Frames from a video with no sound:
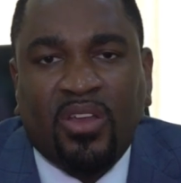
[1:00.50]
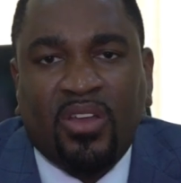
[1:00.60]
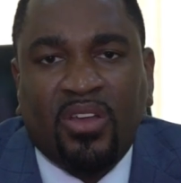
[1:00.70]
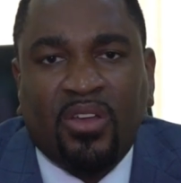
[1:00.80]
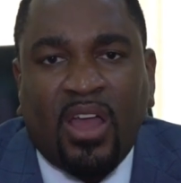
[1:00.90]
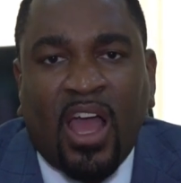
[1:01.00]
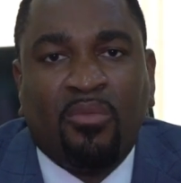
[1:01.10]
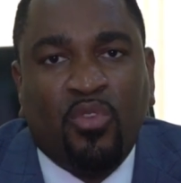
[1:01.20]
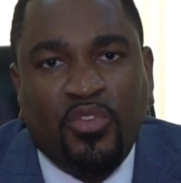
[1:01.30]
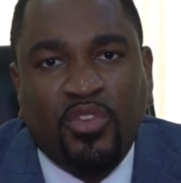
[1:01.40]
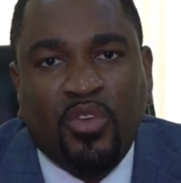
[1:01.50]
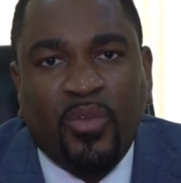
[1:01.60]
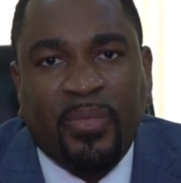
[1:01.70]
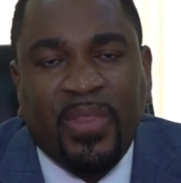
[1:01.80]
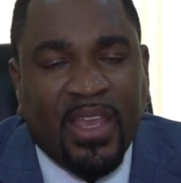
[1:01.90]
euh,
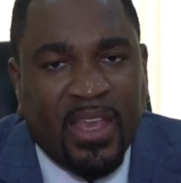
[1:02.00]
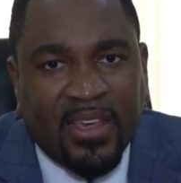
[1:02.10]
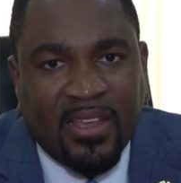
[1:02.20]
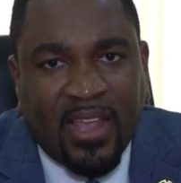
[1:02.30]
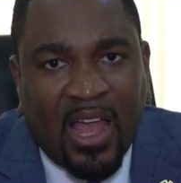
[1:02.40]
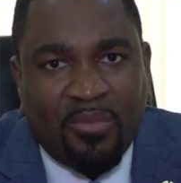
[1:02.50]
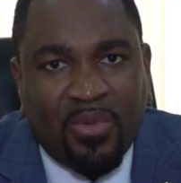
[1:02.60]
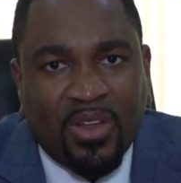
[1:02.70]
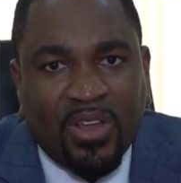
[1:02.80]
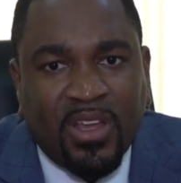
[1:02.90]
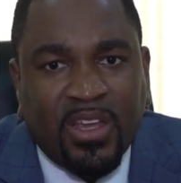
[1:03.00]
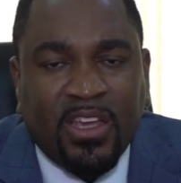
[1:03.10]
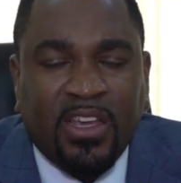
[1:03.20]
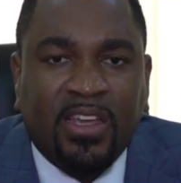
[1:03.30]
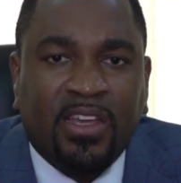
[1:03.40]
harmonieux et équitable.
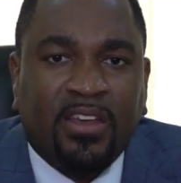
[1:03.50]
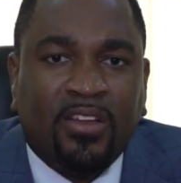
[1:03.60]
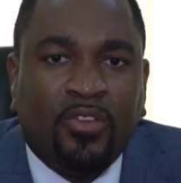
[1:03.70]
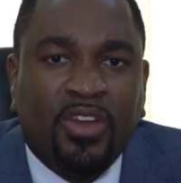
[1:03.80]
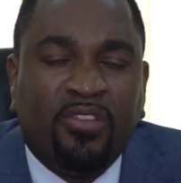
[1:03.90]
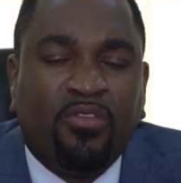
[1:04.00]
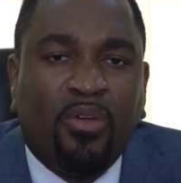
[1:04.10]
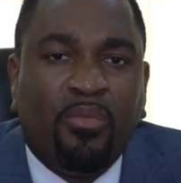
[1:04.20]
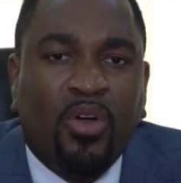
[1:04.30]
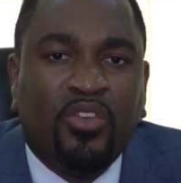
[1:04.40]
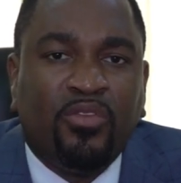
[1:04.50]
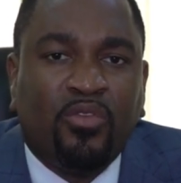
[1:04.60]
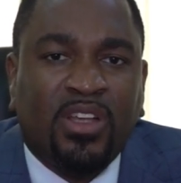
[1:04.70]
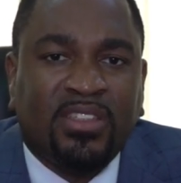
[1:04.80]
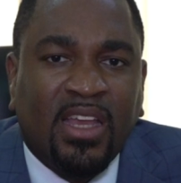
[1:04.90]
Et euh, le développement du
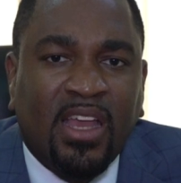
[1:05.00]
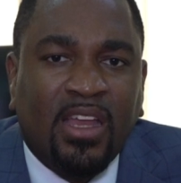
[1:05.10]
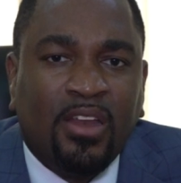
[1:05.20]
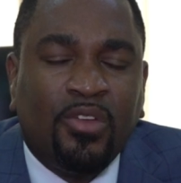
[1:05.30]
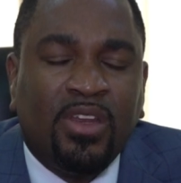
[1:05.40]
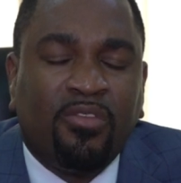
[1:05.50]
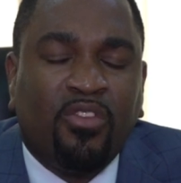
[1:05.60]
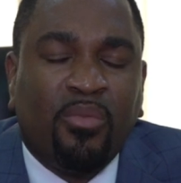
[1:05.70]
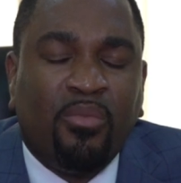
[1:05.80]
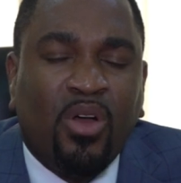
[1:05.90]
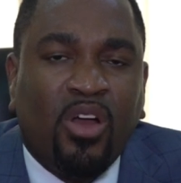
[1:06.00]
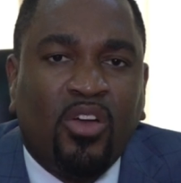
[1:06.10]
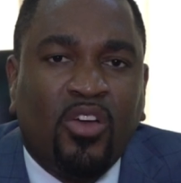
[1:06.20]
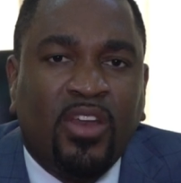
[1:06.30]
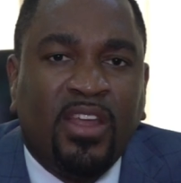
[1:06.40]
voisin, le
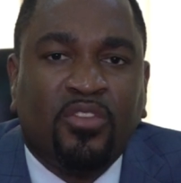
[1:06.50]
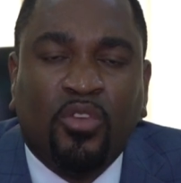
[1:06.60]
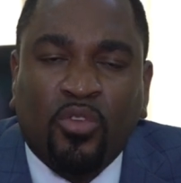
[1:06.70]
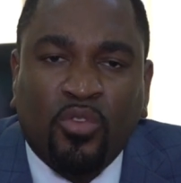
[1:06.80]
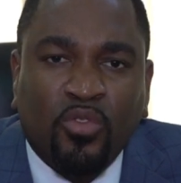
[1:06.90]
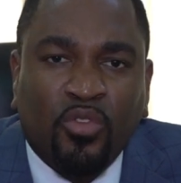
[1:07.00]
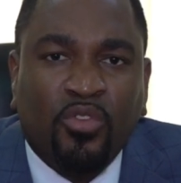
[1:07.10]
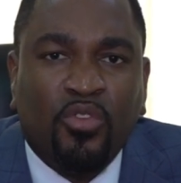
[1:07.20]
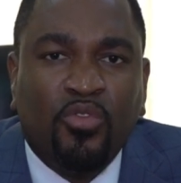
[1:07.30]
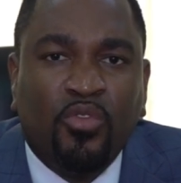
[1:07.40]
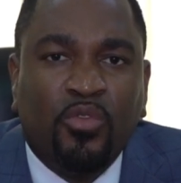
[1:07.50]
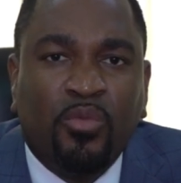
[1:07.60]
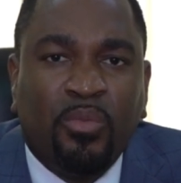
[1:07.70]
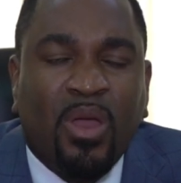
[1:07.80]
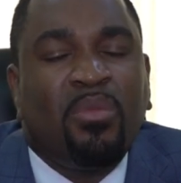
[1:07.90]
développement des autres autour de nous
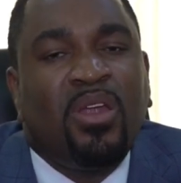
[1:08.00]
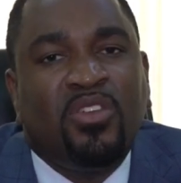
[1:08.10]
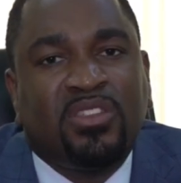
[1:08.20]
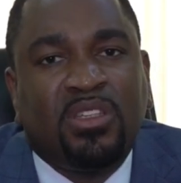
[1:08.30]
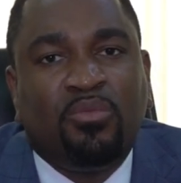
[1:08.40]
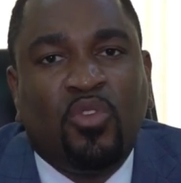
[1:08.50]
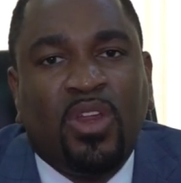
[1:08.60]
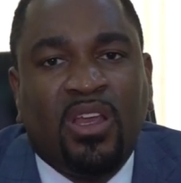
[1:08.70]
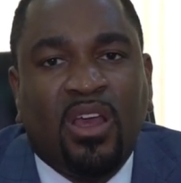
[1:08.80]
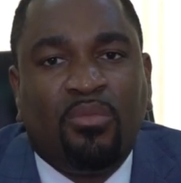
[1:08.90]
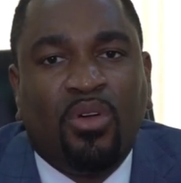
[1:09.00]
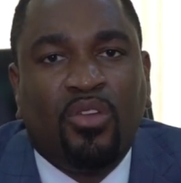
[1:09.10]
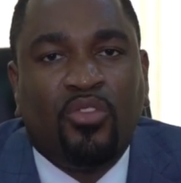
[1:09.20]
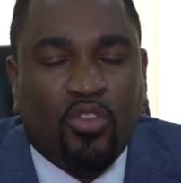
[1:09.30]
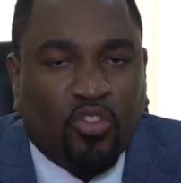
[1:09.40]
permet de stimuler
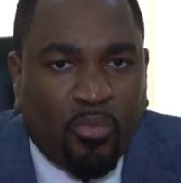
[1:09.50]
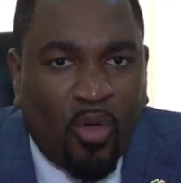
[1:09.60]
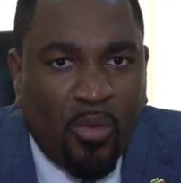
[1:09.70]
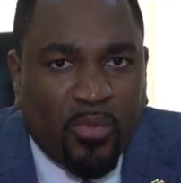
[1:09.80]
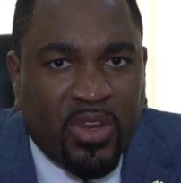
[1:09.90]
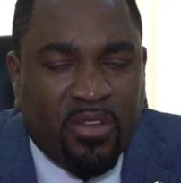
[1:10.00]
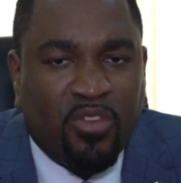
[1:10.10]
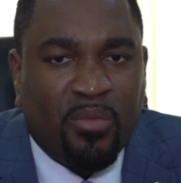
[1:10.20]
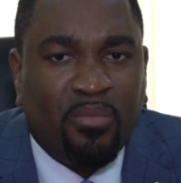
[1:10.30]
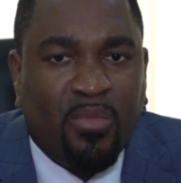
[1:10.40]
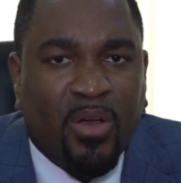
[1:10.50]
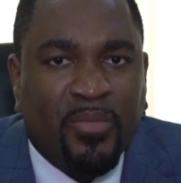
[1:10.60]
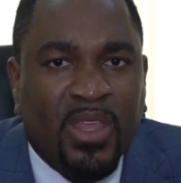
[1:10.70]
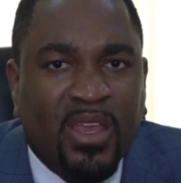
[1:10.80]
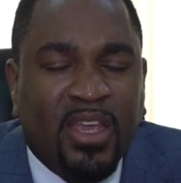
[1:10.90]
également notre propre développement.
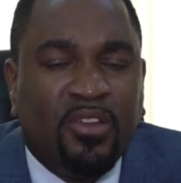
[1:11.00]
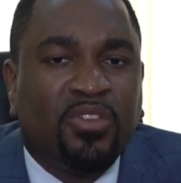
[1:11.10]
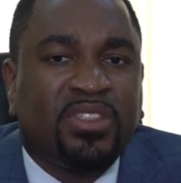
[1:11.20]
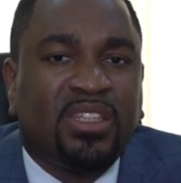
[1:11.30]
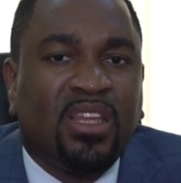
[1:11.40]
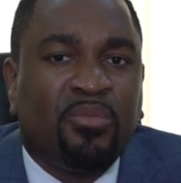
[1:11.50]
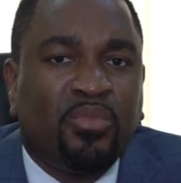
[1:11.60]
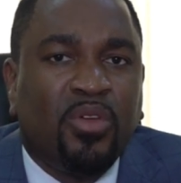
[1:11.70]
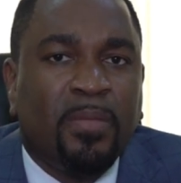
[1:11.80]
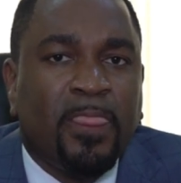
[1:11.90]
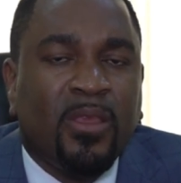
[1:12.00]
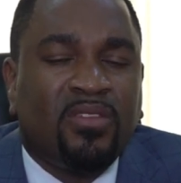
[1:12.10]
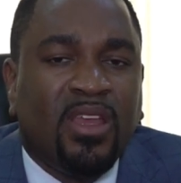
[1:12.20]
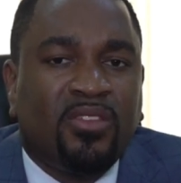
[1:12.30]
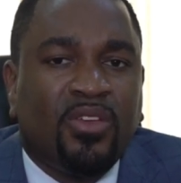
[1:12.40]
Et donc c'est un peu
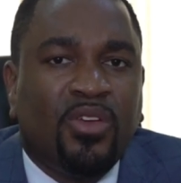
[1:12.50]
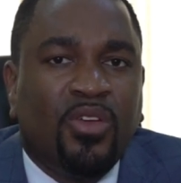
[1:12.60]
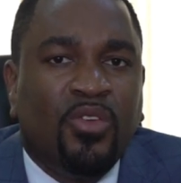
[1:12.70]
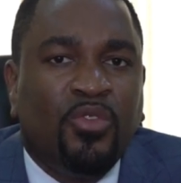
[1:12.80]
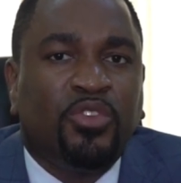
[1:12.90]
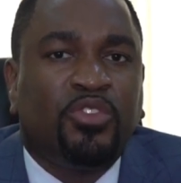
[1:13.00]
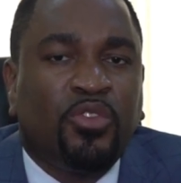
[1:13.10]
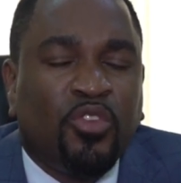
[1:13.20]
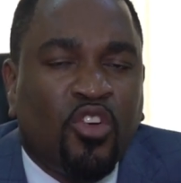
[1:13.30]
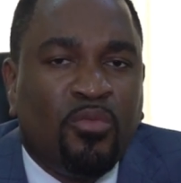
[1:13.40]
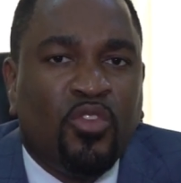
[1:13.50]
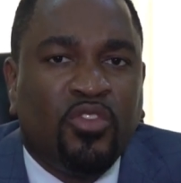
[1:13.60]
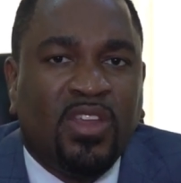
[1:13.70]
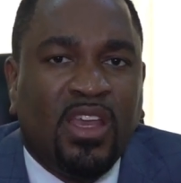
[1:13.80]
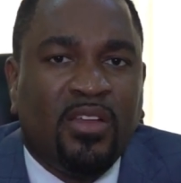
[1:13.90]
cette notion de
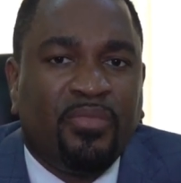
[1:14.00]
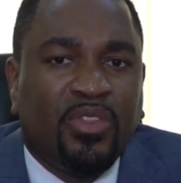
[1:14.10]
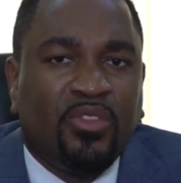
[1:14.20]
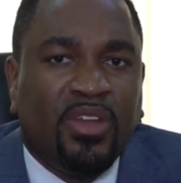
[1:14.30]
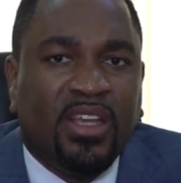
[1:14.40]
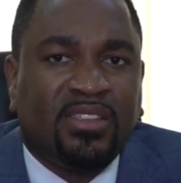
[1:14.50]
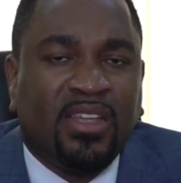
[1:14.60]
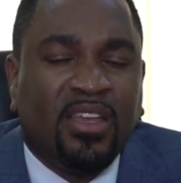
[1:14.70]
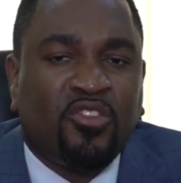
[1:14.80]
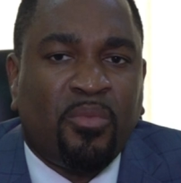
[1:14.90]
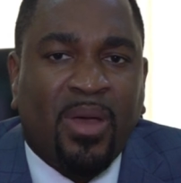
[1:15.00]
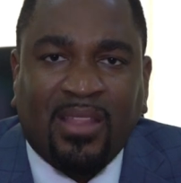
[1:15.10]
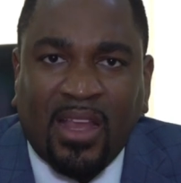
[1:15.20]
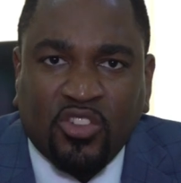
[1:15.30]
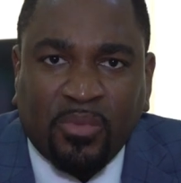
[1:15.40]
communauté de destin que
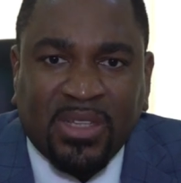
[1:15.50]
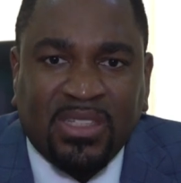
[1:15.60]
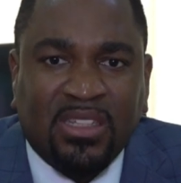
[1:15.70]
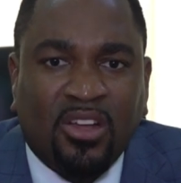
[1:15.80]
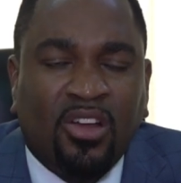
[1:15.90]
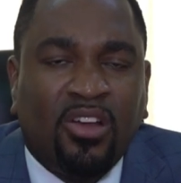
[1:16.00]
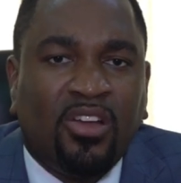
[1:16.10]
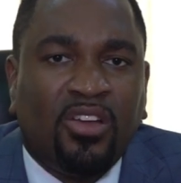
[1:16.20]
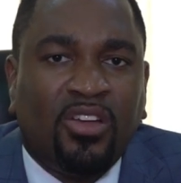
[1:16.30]
partage le président